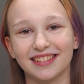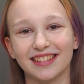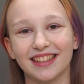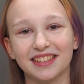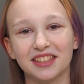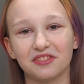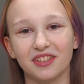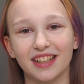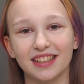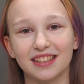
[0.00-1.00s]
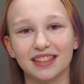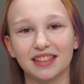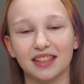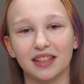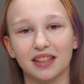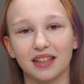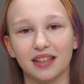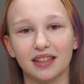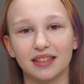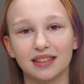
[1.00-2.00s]
танцевать
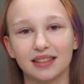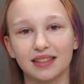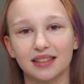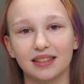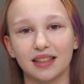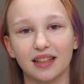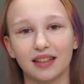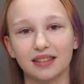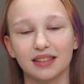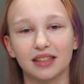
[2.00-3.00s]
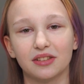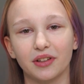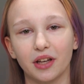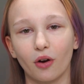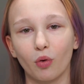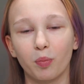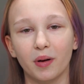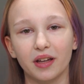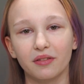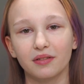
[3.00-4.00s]
э, с, с своей
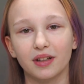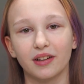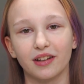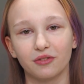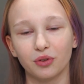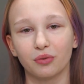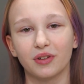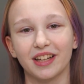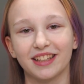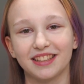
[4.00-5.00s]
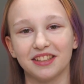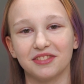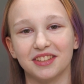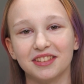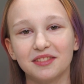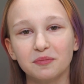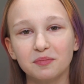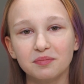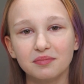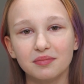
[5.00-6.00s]
группой, ну, в коллективе.
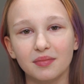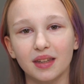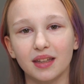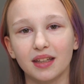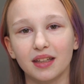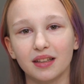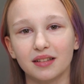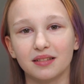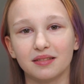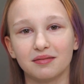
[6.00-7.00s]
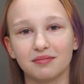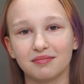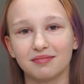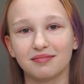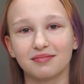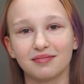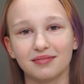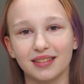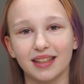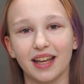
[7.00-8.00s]
И
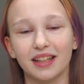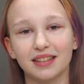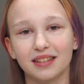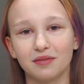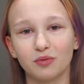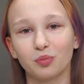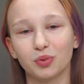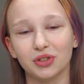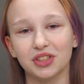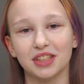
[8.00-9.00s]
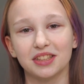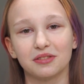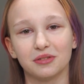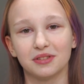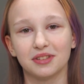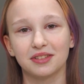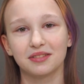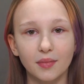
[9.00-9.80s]
есть, ну, путешествовать.